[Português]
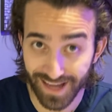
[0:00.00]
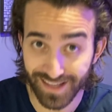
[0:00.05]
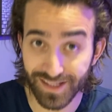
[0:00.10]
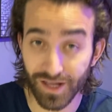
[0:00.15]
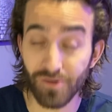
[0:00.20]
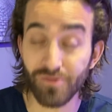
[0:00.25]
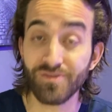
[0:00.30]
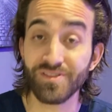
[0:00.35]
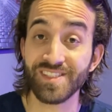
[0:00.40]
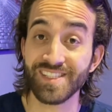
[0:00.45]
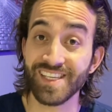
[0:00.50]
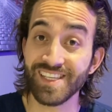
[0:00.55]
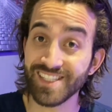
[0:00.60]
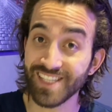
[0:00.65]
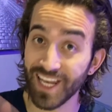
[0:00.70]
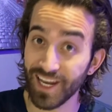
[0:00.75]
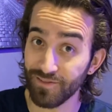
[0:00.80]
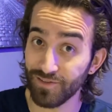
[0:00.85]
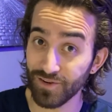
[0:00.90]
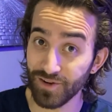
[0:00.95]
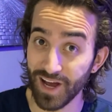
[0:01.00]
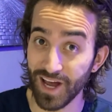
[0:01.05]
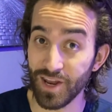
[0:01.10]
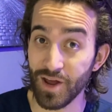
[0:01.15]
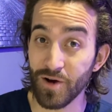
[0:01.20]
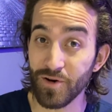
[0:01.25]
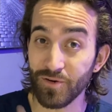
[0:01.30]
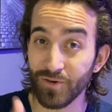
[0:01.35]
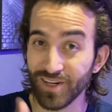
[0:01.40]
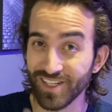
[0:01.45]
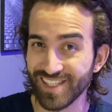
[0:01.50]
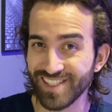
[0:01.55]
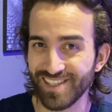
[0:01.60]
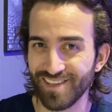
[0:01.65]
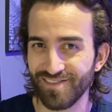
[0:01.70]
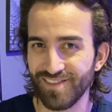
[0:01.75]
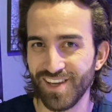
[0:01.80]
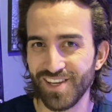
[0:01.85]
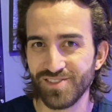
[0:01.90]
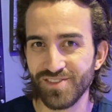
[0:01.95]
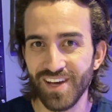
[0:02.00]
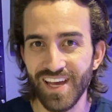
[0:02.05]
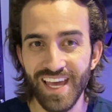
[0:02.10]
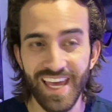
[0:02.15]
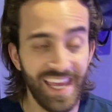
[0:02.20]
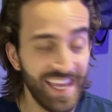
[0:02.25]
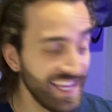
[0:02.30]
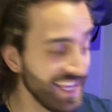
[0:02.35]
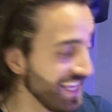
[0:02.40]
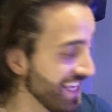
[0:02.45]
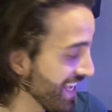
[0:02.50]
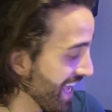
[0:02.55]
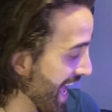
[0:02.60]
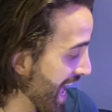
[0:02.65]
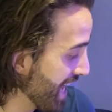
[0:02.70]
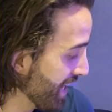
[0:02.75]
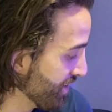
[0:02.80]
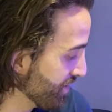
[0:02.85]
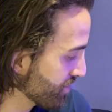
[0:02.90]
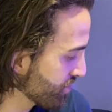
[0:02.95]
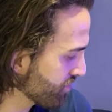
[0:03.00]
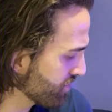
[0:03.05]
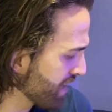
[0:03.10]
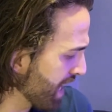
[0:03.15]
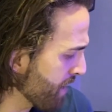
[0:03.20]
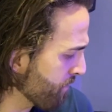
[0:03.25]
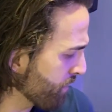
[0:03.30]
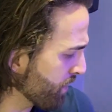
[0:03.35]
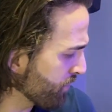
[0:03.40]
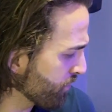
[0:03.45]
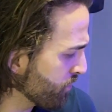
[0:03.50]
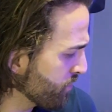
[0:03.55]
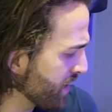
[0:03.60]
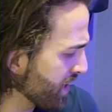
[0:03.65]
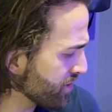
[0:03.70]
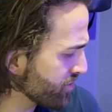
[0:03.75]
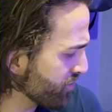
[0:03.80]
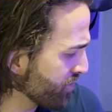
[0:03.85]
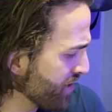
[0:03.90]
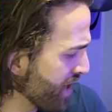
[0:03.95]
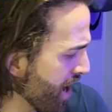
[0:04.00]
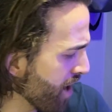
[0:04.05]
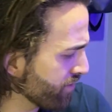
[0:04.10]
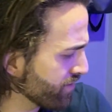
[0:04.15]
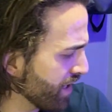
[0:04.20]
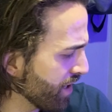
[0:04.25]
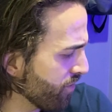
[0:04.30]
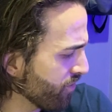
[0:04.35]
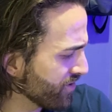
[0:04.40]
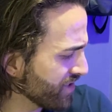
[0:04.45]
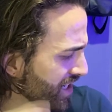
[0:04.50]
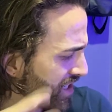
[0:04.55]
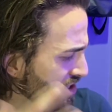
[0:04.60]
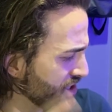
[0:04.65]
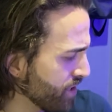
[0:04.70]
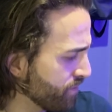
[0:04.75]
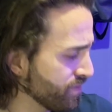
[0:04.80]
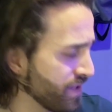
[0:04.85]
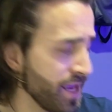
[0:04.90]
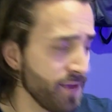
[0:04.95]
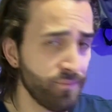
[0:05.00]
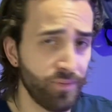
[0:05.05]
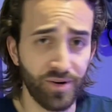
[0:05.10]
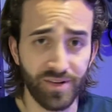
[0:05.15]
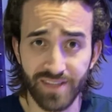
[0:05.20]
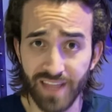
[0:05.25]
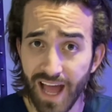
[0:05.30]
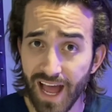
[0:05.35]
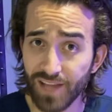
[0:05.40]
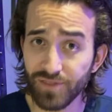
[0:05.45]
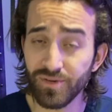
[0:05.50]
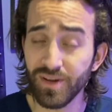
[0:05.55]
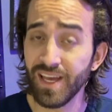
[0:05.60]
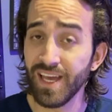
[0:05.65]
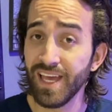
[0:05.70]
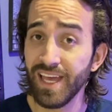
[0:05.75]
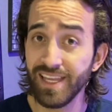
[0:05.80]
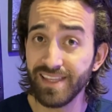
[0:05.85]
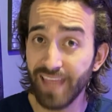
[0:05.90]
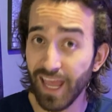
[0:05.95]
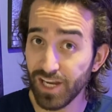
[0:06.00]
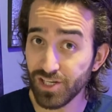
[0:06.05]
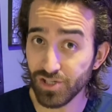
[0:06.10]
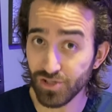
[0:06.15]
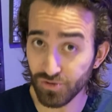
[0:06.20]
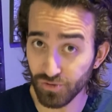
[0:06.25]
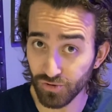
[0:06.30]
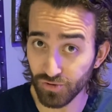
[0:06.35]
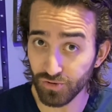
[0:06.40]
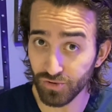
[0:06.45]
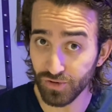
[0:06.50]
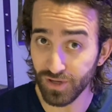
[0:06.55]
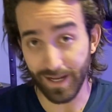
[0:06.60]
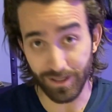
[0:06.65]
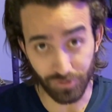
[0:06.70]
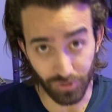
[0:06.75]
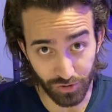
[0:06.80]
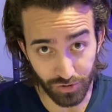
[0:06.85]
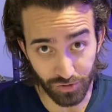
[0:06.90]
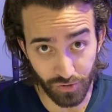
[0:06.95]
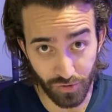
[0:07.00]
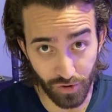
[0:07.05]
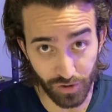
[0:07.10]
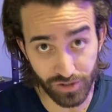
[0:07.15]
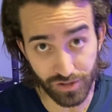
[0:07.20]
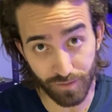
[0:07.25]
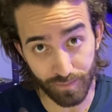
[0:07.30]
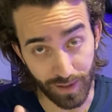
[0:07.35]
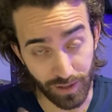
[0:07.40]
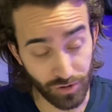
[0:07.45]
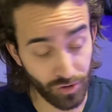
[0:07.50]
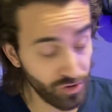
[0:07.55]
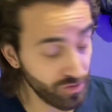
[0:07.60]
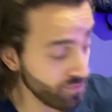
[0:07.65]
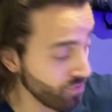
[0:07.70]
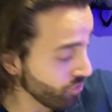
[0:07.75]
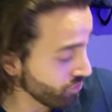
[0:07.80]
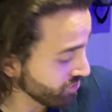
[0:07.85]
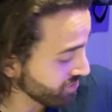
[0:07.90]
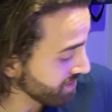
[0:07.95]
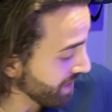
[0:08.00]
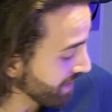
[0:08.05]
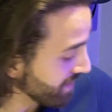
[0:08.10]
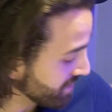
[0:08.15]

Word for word: Então se inscreva no canal, curta esse vídeo e é isso. Tem perfume nacional, tem contratipo, tem importado, tem de tudo para todo gosto, para todo bolso, tá?